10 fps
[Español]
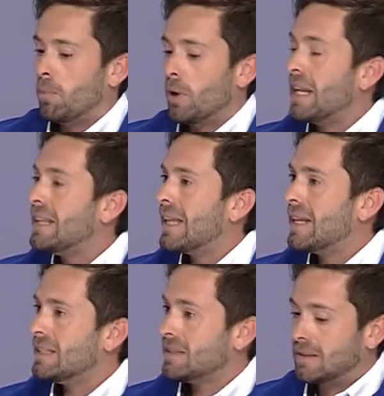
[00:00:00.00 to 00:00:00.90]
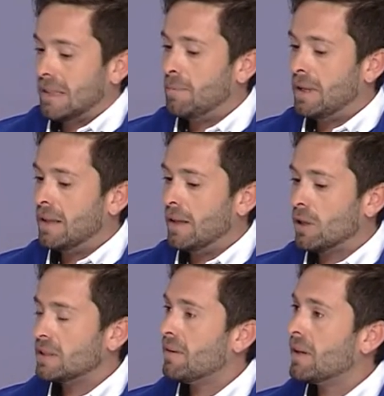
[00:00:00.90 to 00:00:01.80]
el interés también de lo que
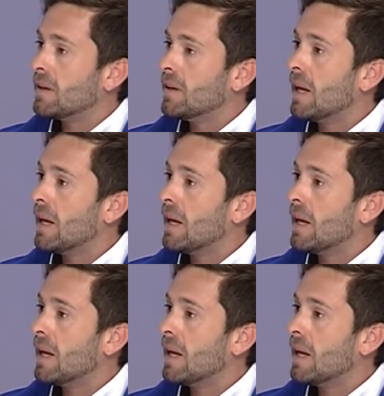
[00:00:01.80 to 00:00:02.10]
estaban